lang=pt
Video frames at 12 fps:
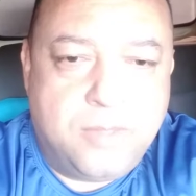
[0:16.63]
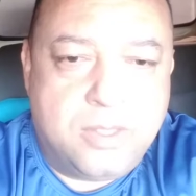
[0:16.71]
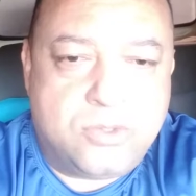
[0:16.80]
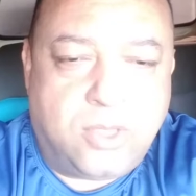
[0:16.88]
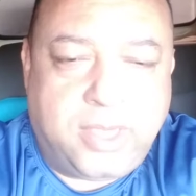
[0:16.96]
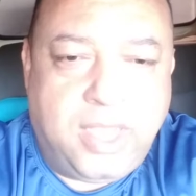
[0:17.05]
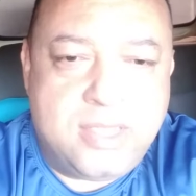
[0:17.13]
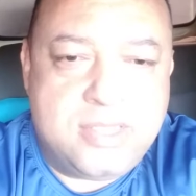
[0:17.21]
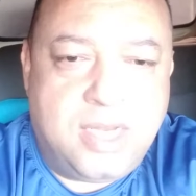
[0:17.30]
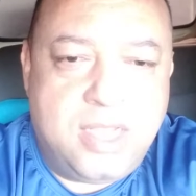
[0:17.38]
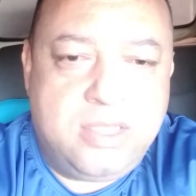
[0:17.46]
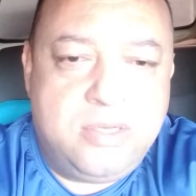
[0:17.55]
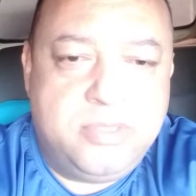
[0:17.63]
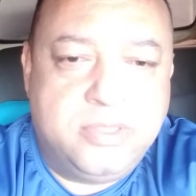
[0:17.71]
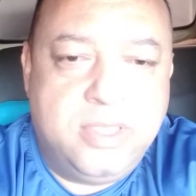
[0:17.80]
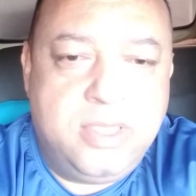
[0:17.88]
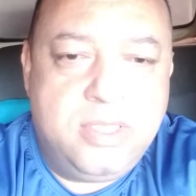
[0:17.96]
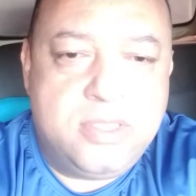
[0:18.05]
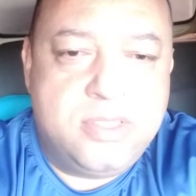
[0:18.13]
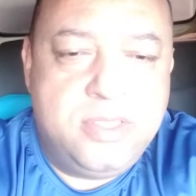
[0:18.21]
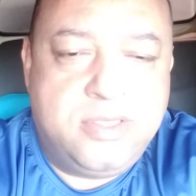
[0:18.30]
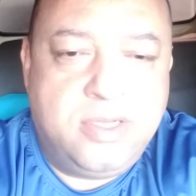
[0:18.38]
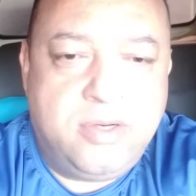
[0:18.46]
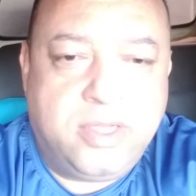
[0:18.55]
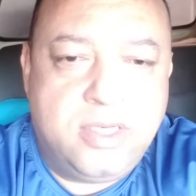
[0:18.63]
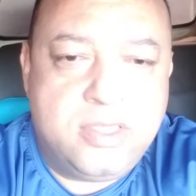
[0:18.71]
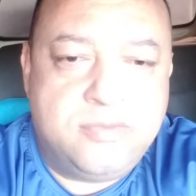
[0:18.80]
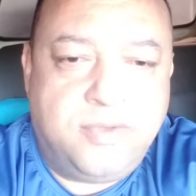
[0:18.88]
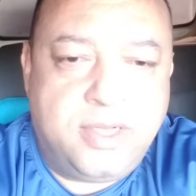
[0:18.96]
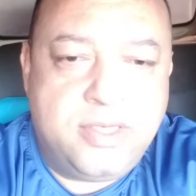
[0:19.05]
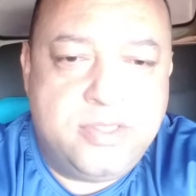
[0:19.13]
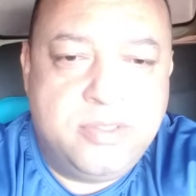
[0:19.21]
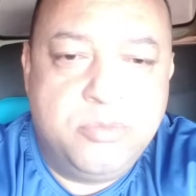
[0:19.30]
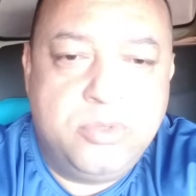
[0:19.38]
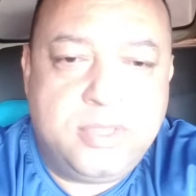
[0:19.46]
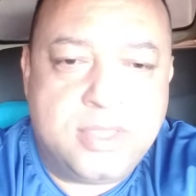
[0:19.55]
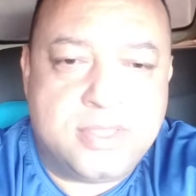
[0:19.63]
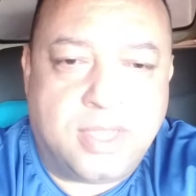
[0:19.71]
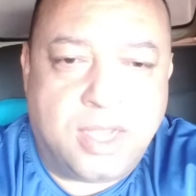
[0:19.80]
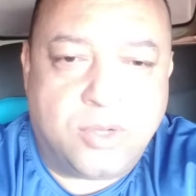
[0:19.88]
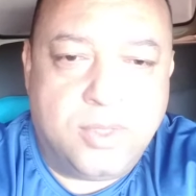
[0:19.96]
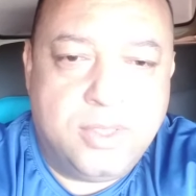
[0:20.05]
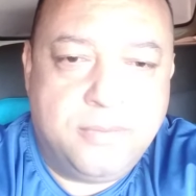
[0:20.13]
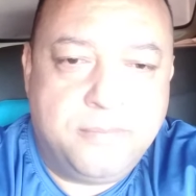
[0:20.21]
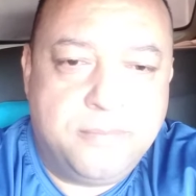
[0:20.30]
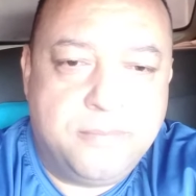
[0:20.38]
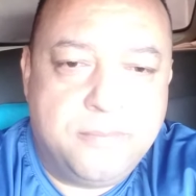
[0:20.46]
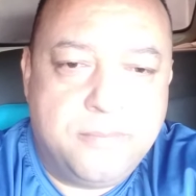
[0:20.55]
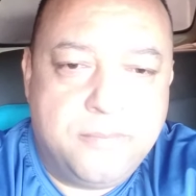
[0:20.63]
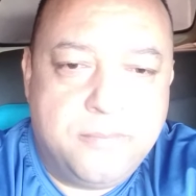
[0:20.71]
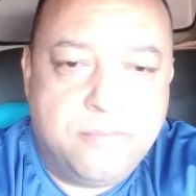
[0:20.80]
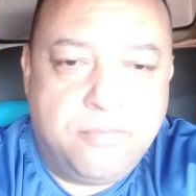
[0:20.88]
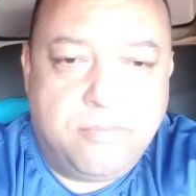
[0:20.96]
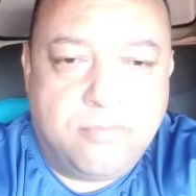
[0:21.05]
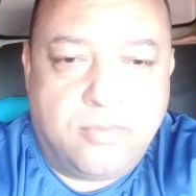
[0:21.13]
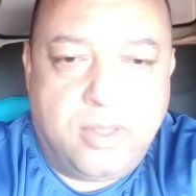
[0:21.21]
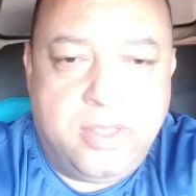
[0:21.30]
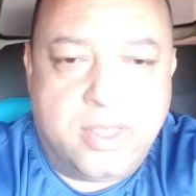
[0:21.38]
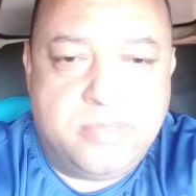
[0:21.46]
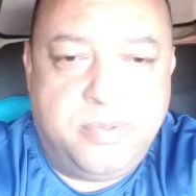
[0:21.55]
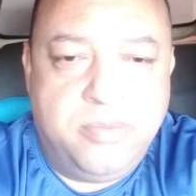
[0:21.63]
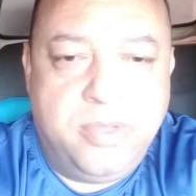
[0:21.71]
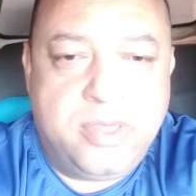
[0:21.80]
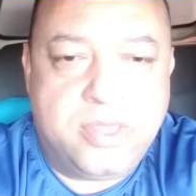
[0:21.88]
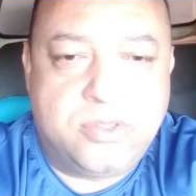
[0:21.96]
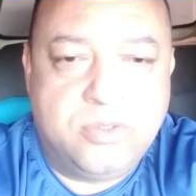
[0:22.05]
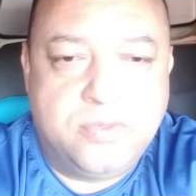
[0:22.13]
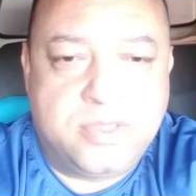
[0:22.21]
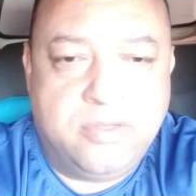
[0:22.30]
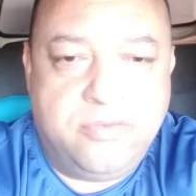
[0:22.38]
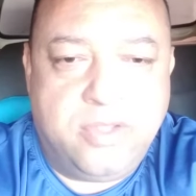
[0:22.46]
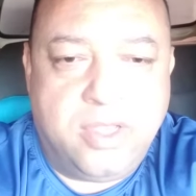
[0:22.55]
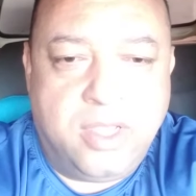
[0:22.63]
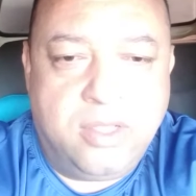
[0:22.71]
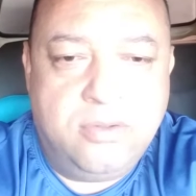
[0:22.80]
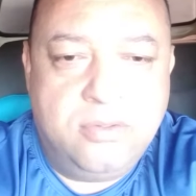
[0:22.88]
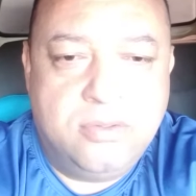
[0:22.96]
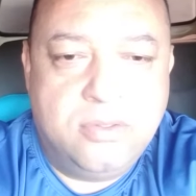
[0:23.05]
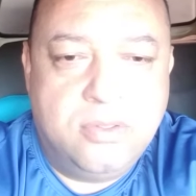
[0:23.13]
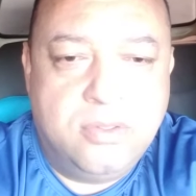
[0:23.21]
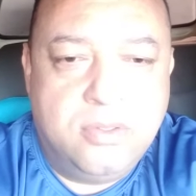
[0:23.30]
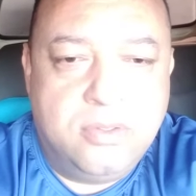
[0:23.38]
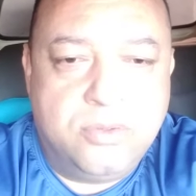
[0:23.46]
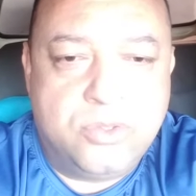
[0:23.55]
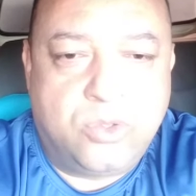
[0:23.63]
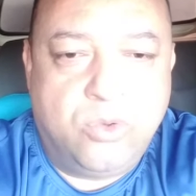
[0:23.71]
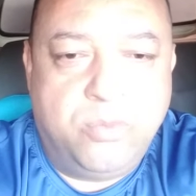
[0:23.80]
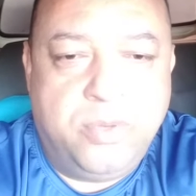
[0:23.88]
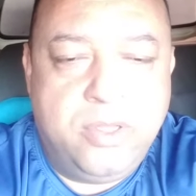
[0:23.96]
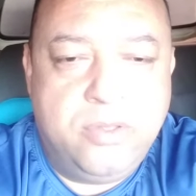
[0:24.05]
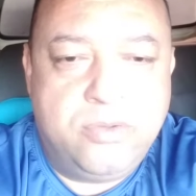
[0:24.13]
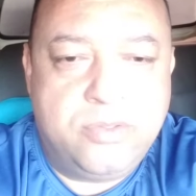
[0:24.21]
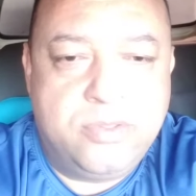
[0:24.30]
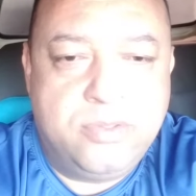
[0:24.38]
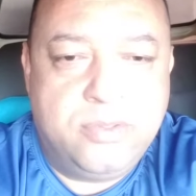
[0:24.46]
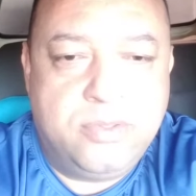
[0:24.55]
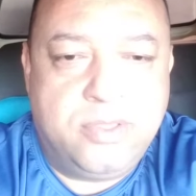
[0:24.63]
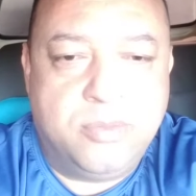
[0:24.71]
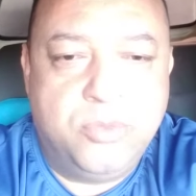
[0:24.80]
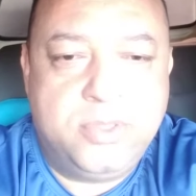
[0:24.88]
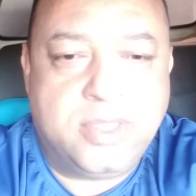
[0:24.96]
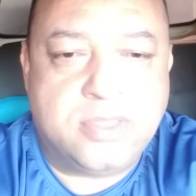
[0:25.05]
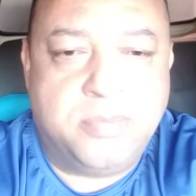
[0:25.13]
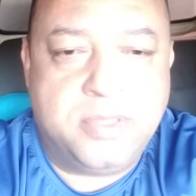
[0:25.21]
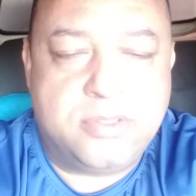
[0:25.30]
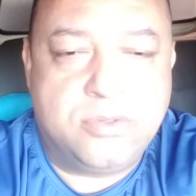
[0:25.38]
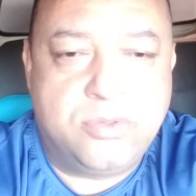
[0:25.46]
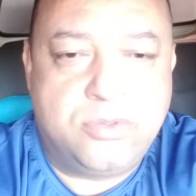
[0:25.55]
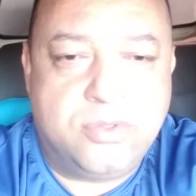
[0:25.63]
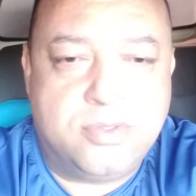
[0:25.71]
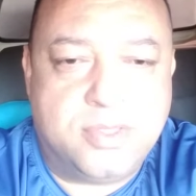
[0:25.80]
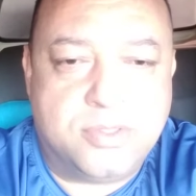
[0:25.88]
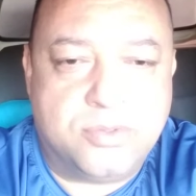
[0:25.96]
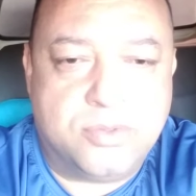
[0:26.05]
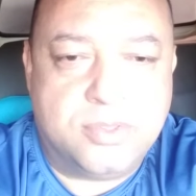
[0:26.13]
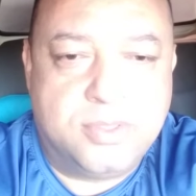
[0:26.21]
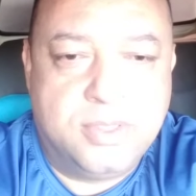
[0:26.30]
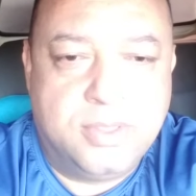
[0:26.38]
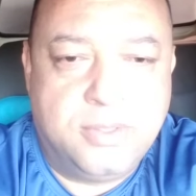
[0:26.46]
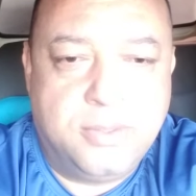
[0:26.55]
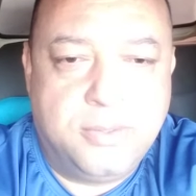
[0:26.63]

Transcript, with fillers: Só que as lágrimas deles encheram aqueles vales de muitas águas. E as primeiras chuvas que vieram os cobriram de muitas bênçãos do Senhor Jesus.